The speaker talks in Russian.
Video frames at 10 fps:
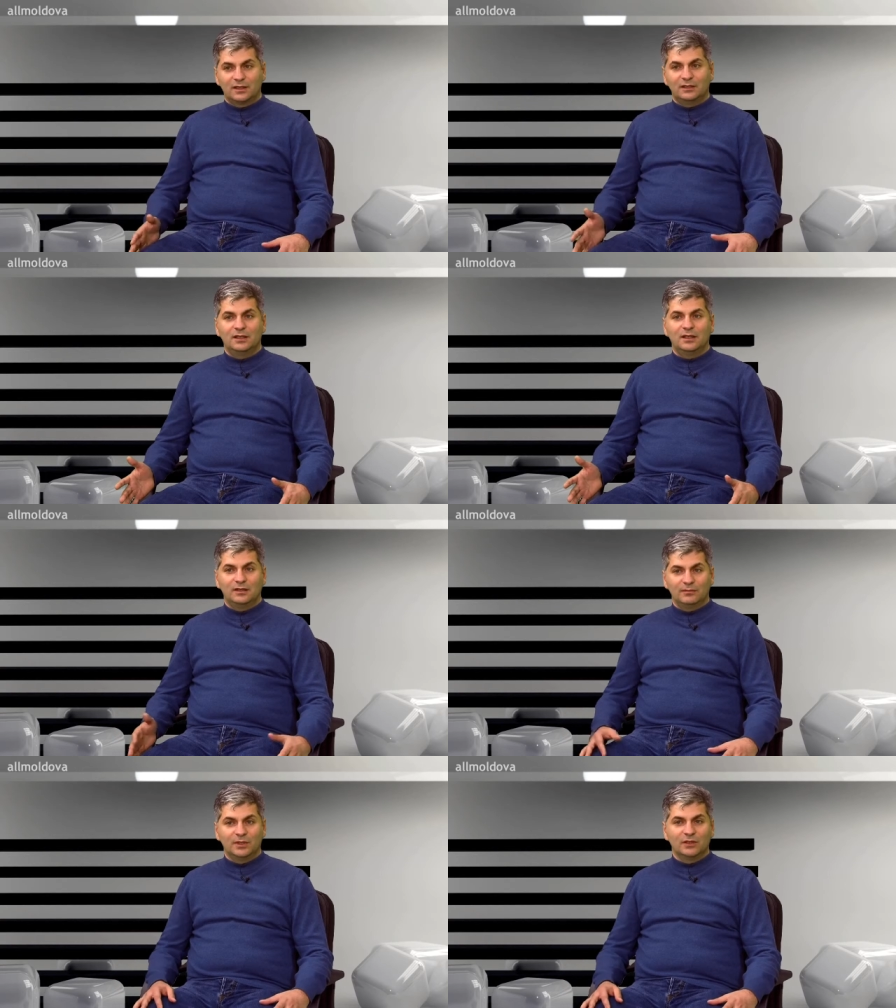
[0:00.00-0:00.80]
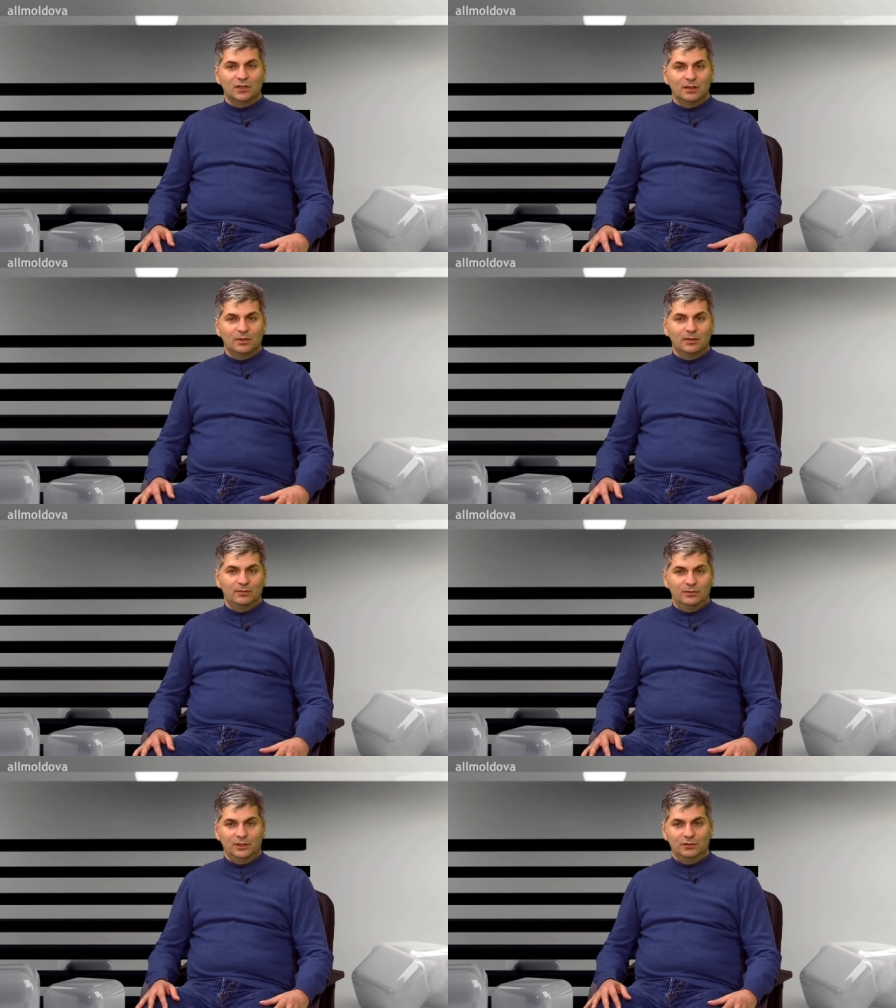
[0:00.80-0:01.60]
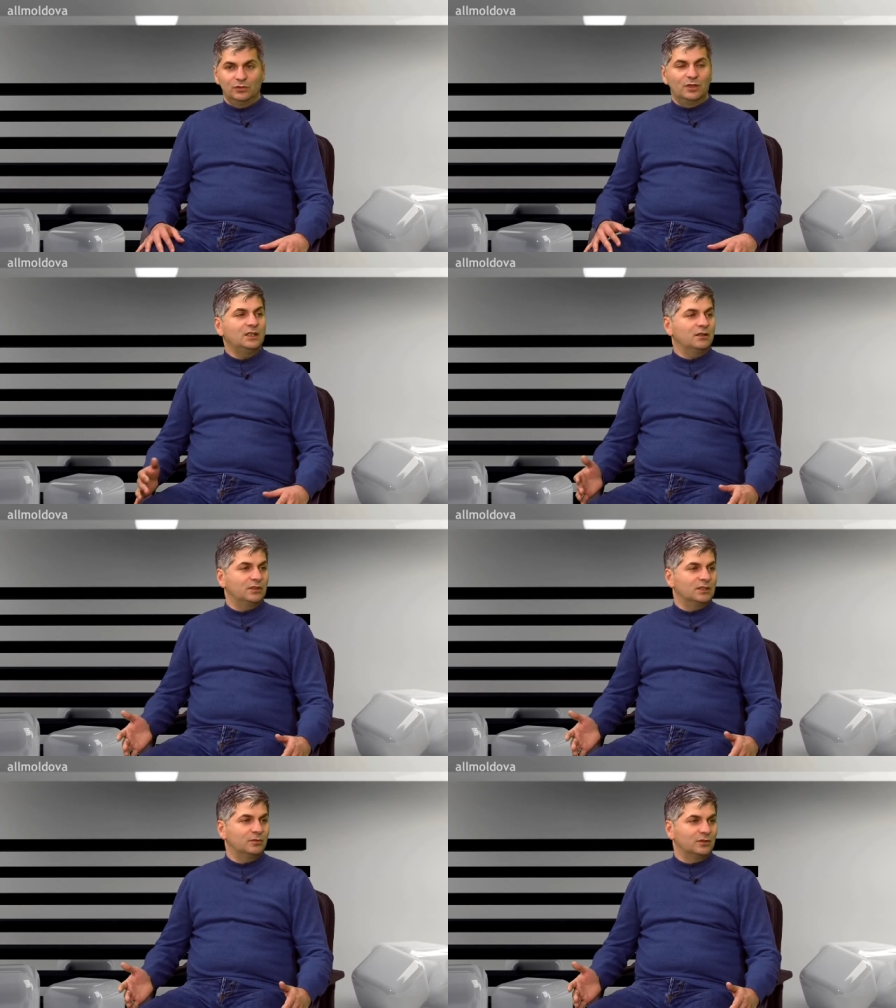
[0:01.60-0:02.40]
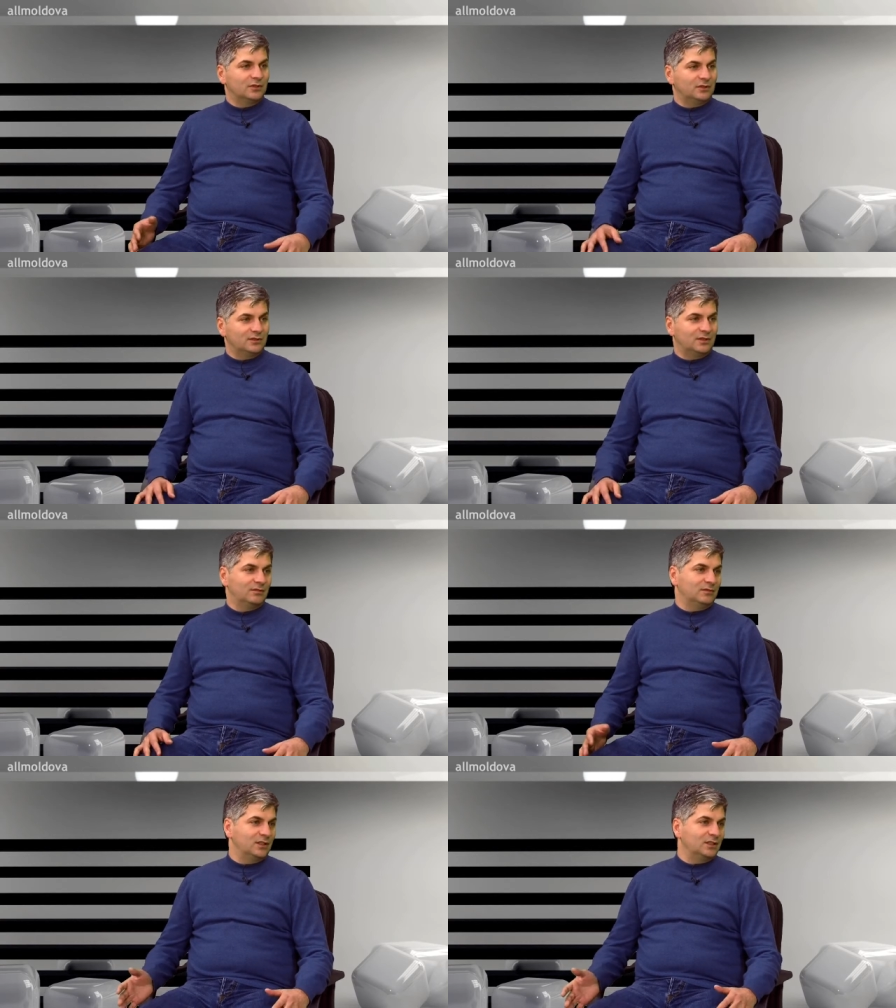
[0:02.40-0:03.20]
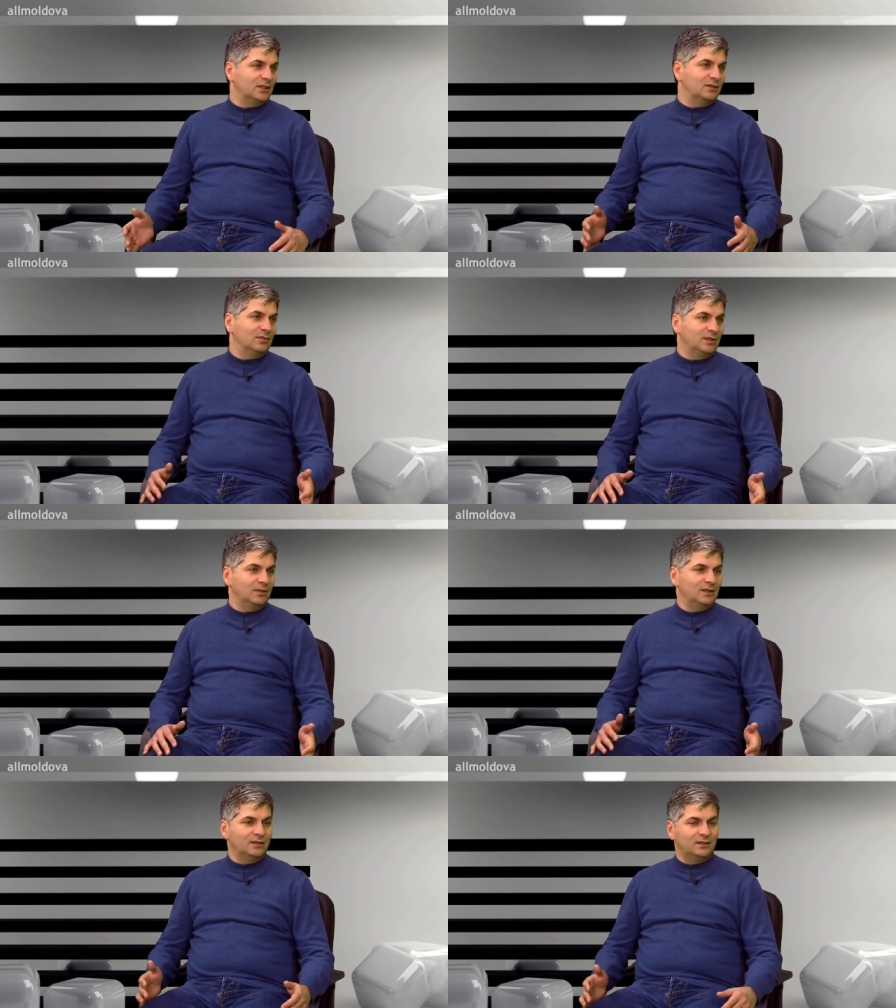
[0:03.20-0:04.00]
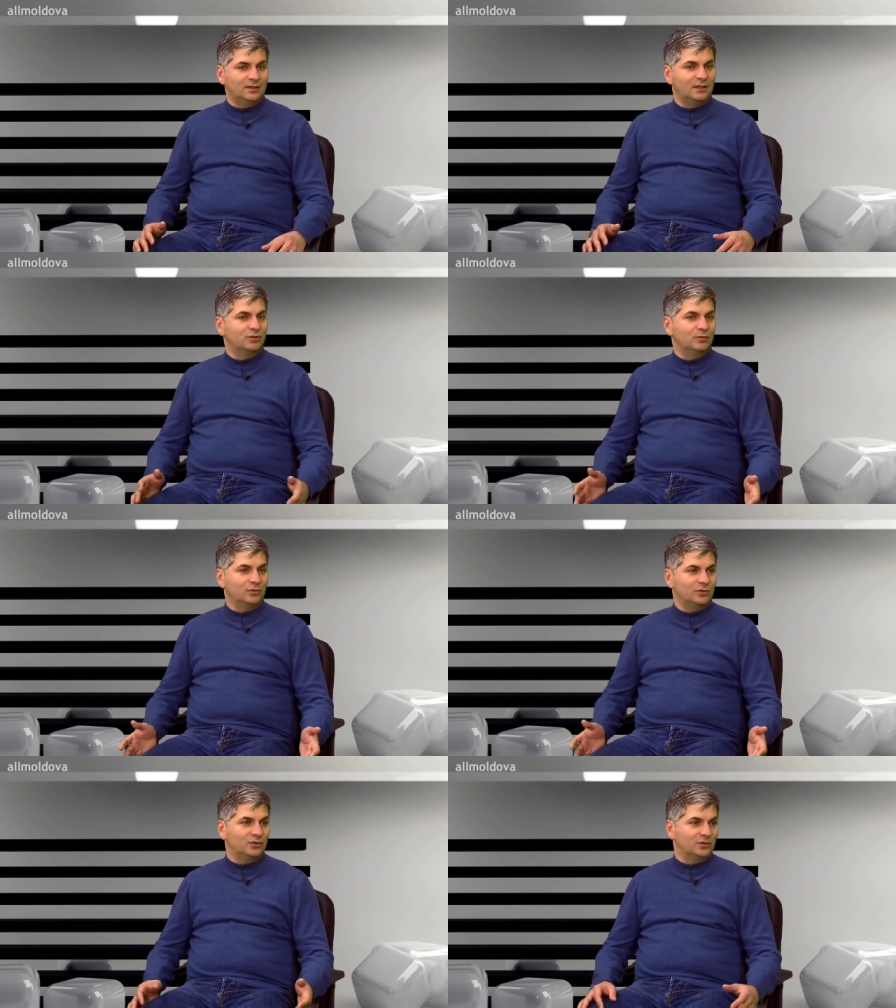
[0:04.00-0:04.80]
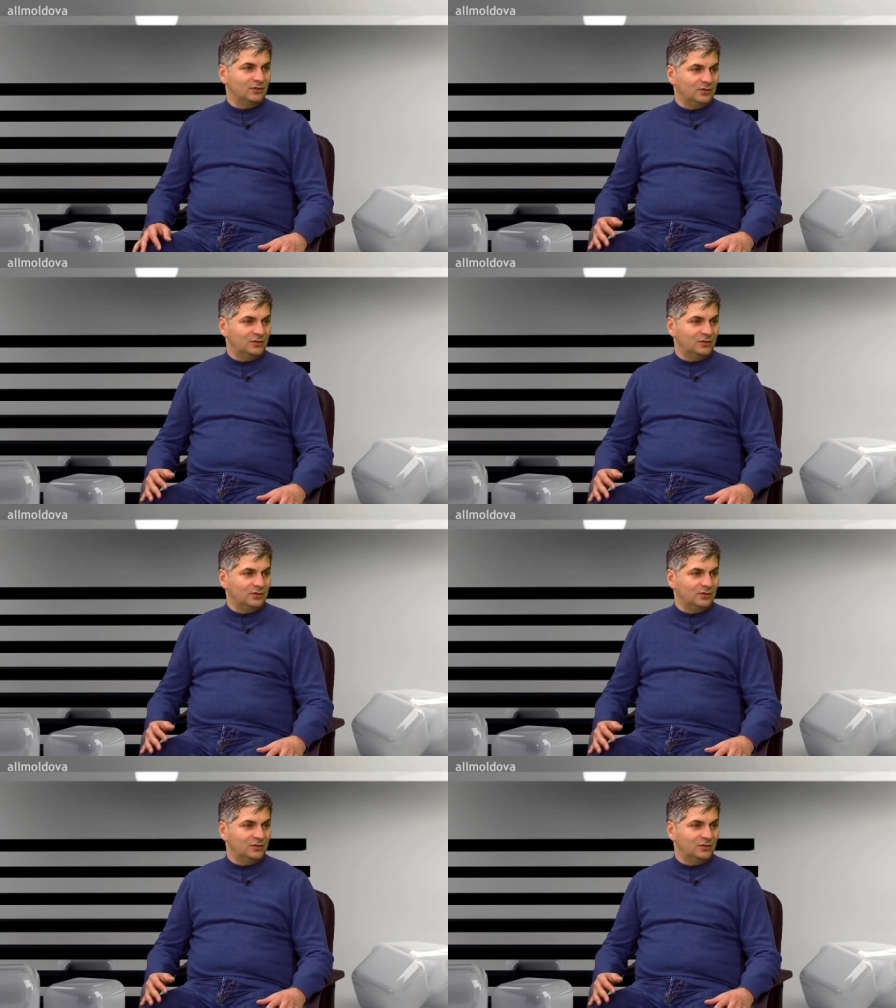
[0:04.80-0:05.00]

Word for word: Когда мы говорим об индивидуальных видах спорта, там, теннис или борьба, там все проще.